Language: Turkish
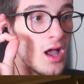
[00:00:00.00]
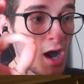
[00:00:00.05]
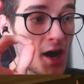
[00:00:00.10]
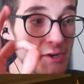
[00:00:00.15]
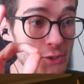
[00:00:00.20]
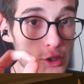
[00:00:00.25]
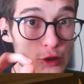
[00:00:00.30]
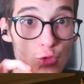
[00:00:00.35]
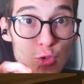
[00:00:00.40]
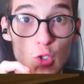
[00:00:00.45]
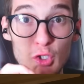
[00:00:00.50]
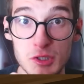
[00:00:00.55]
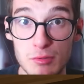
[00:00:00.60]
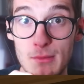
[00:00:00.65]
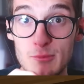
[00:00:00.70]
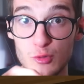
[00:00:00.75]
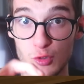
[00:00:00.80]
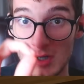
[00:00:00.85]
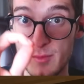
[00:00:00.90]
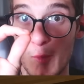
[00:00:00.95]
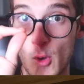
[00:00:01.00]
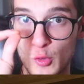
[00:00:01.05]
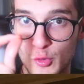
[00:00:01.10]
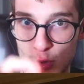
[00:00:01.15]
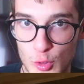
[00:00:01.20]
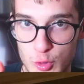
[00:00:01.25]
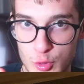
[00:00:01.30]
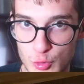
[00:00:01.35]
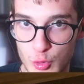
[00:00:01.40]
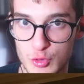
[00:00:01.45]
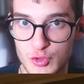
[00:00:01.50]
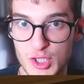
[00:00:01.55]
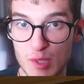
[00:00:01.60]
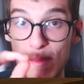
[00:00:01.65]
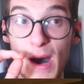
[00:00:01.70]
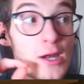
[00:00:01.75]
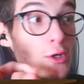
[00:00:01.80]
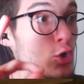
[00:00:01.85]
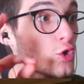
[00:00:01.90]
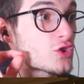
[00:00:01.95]
Harkus'u öldürmemiz ona bir ödül olur dostlarım.
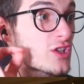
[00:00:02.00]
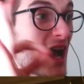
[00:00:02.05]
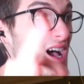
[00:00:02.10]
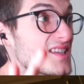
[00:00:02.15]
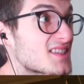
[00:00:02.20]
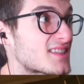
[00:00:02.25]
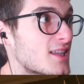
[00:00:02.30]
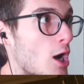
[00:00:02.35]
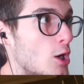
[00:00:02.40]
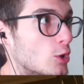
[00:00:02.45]
Harkus'u asla